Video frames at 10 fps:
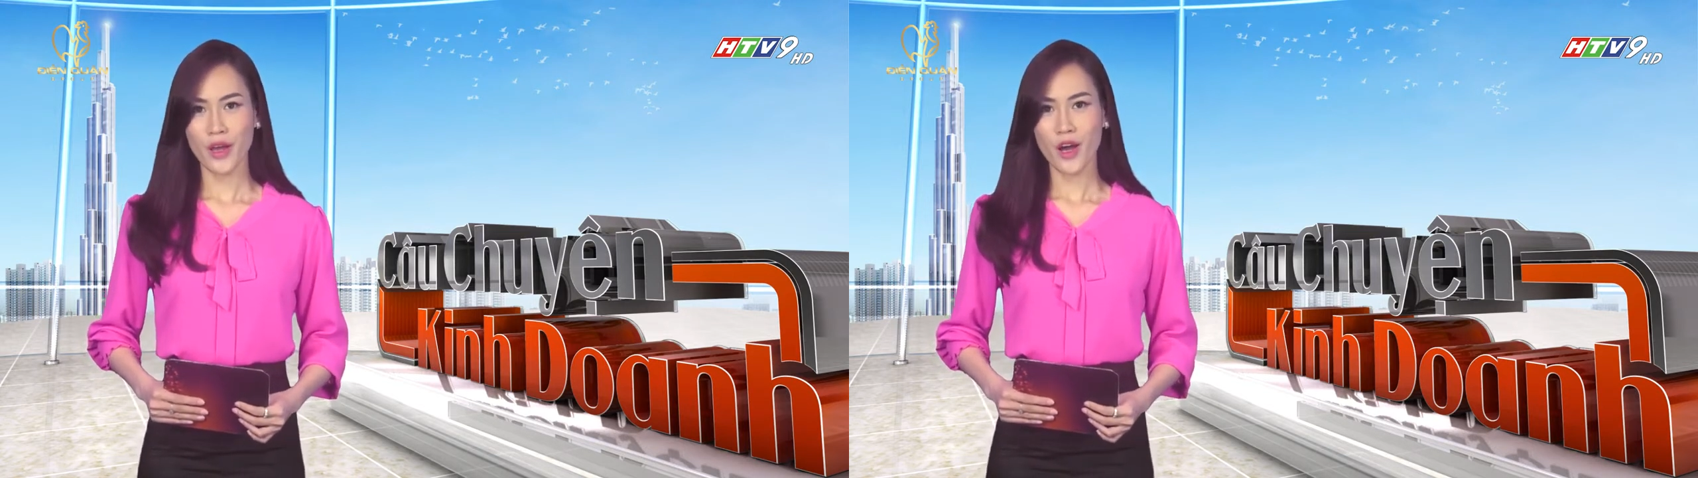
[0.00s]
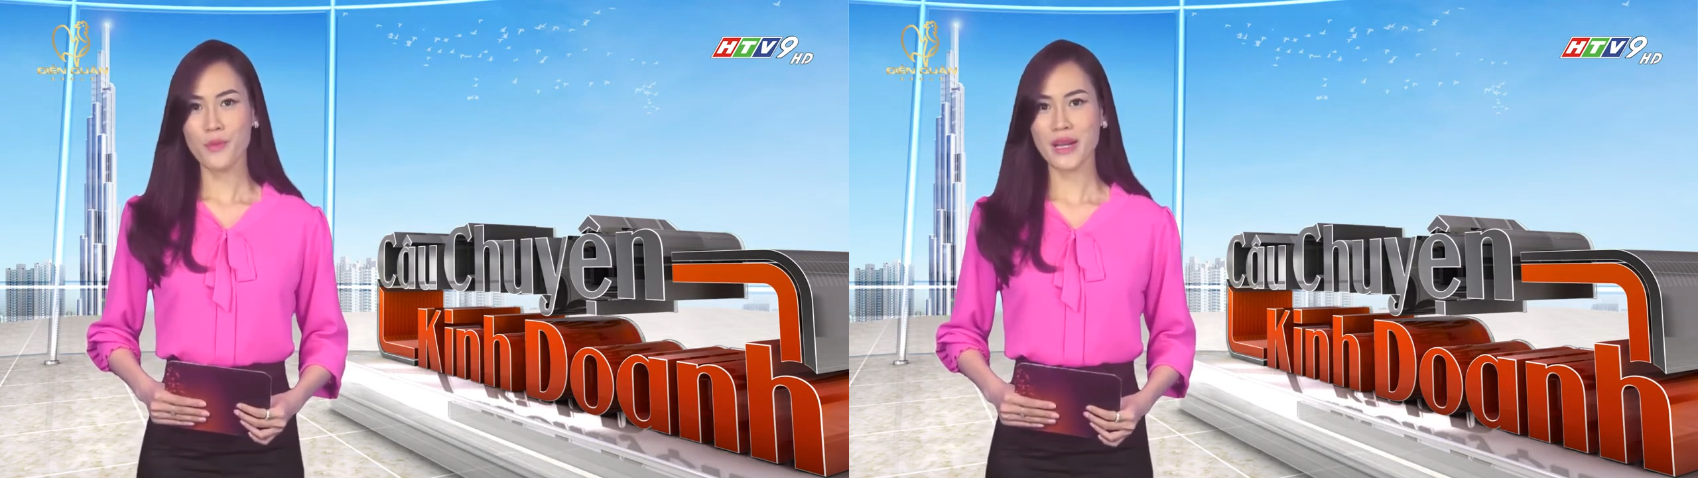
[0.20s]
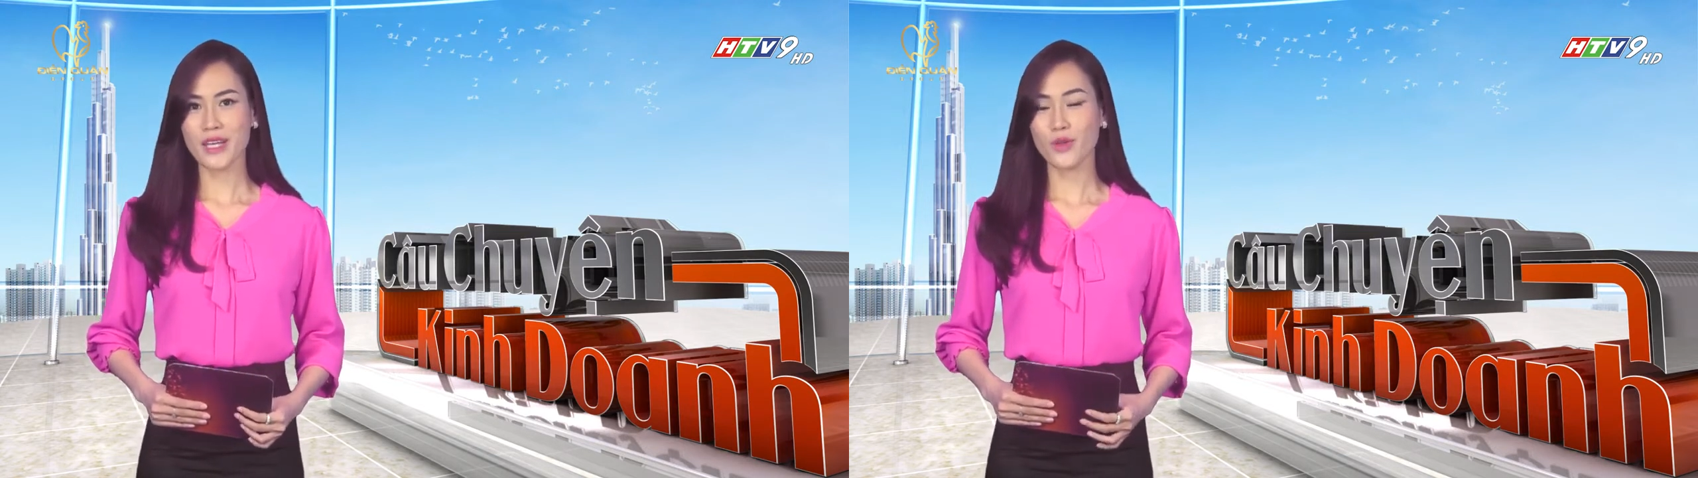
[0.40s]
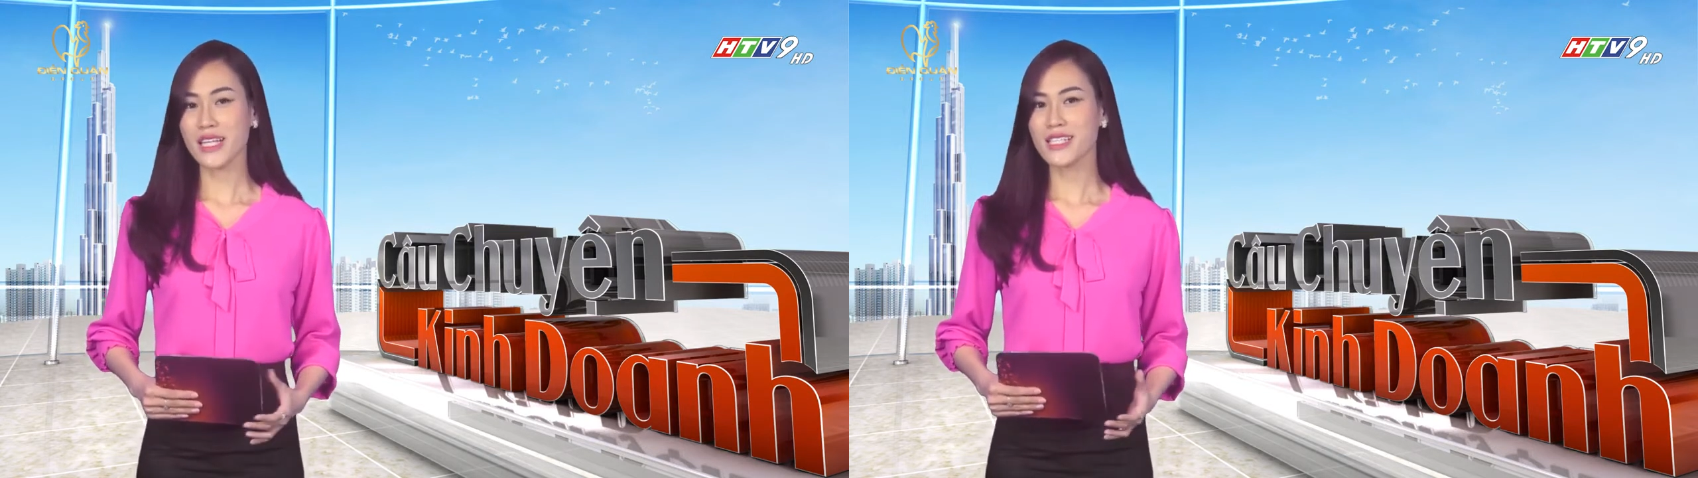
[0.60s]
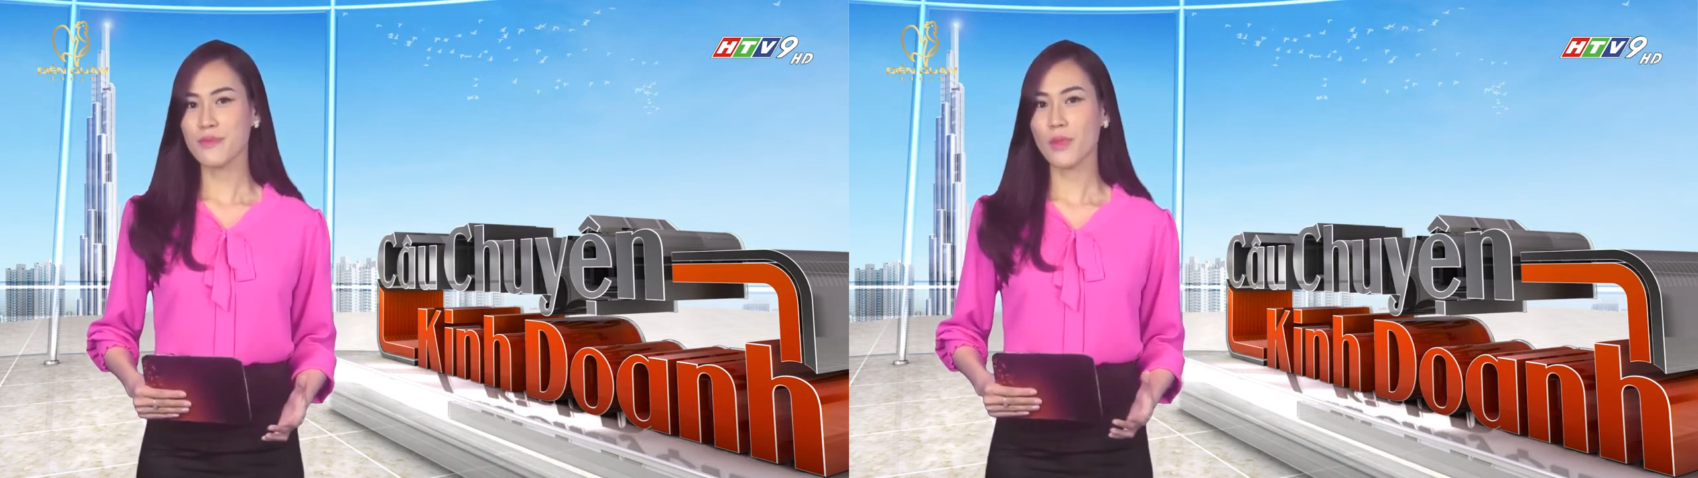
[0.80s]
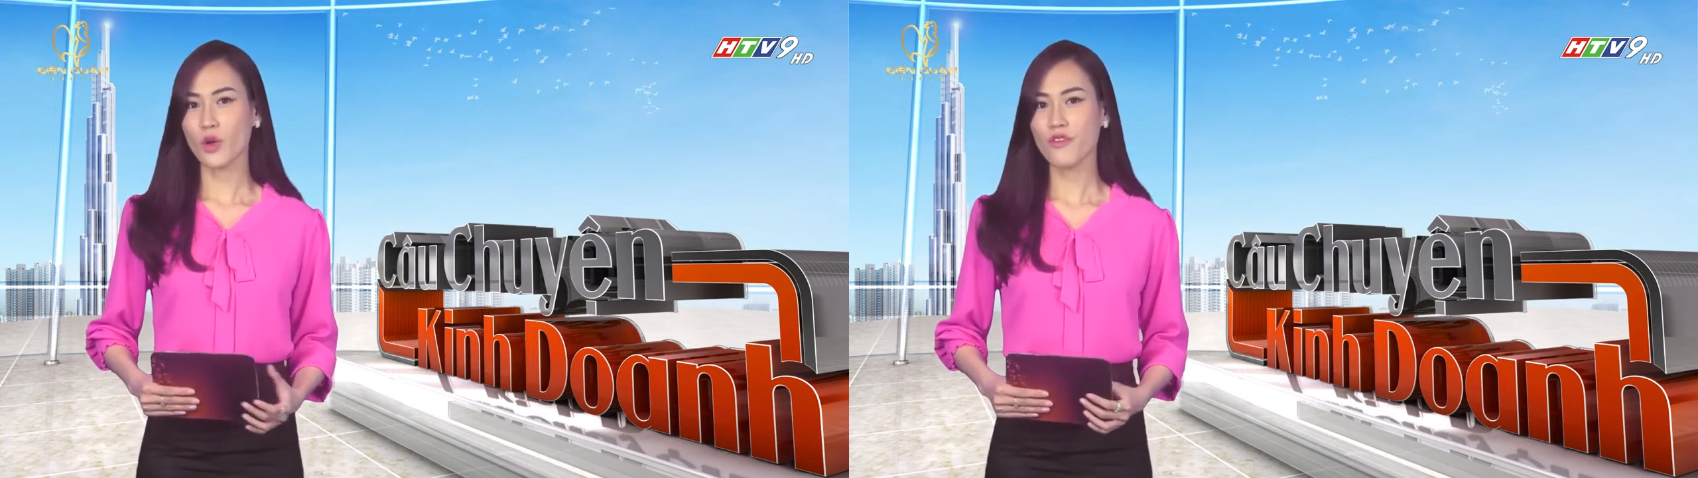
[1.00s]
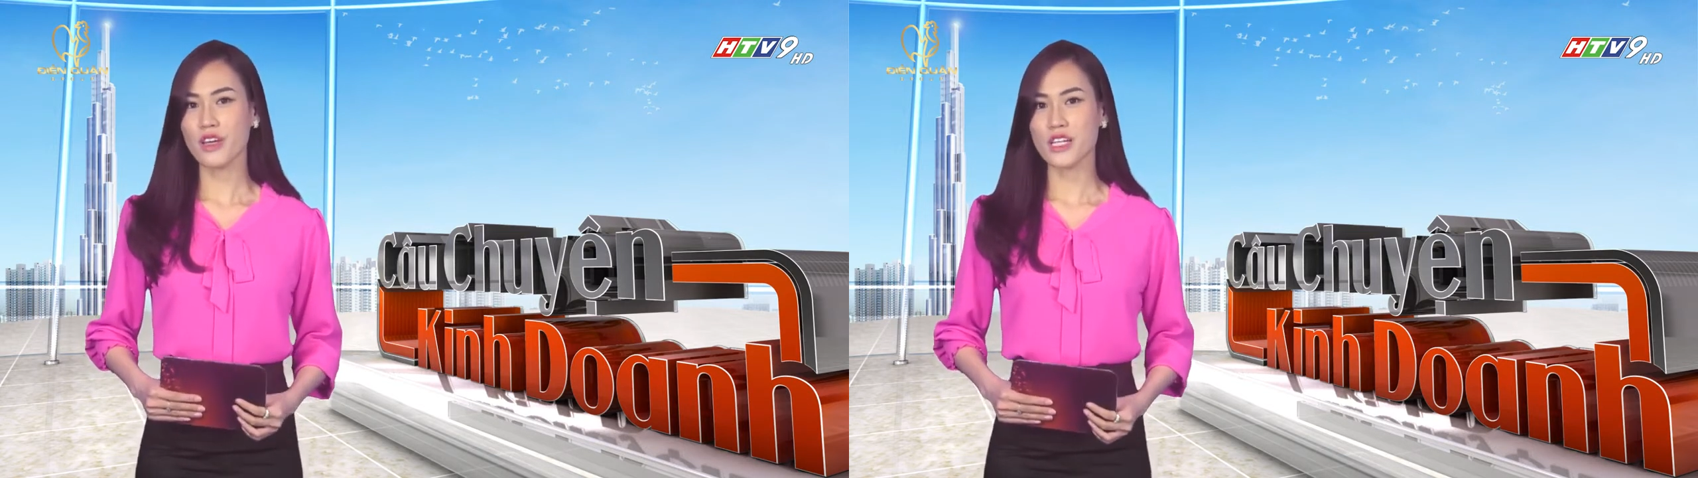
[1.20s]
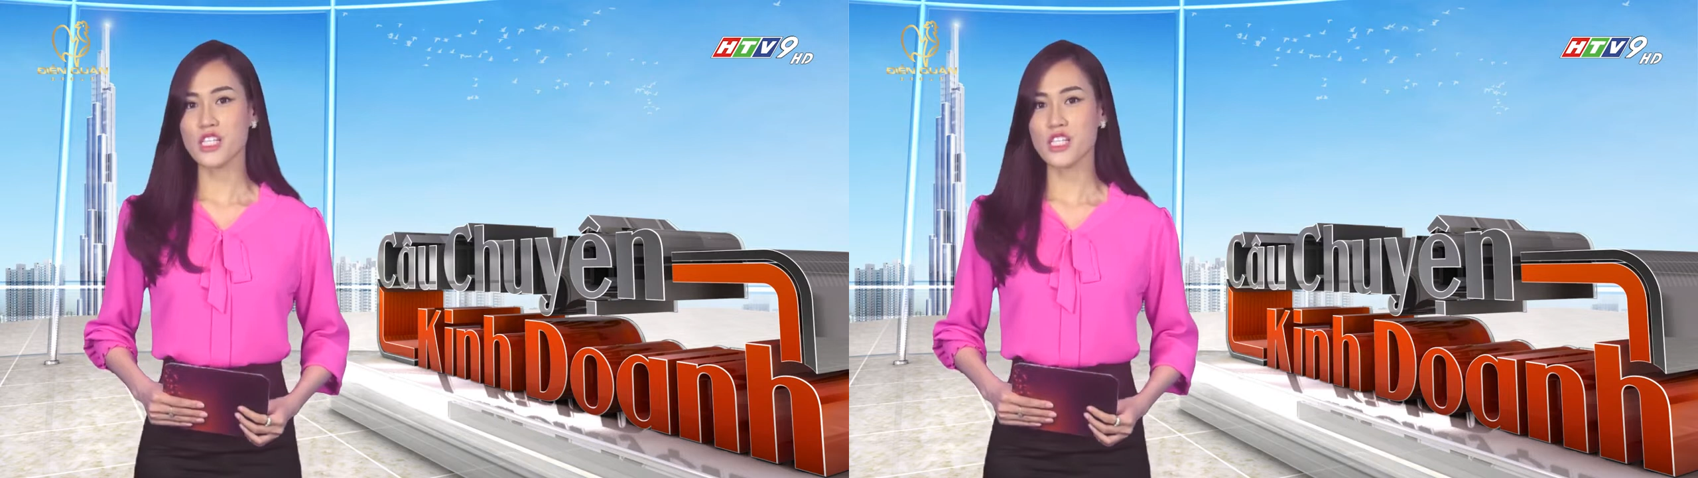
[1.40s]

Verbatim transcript: Hôm nay Thủy Tiên xin mời quý vị